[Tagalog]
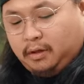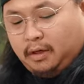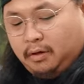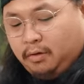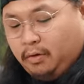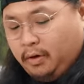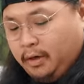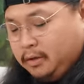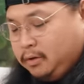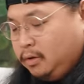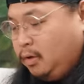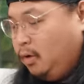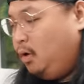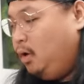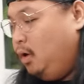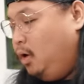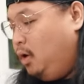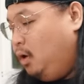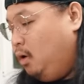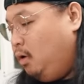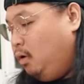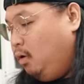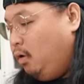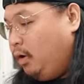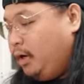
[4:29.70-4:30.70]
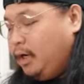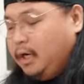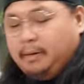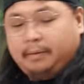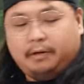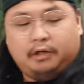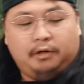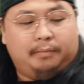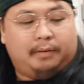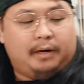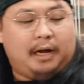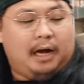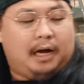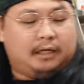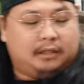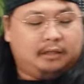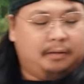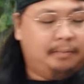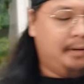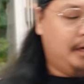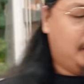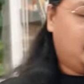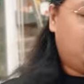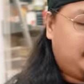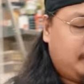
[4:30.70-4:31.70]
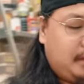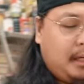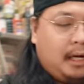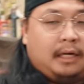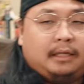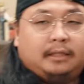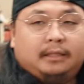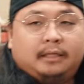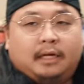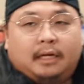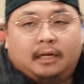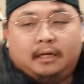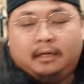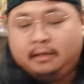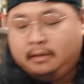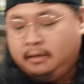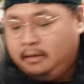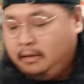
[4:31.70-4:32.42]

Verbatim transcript: Tingin ko ito, okay naman yung pagkakadevelop sa kanya.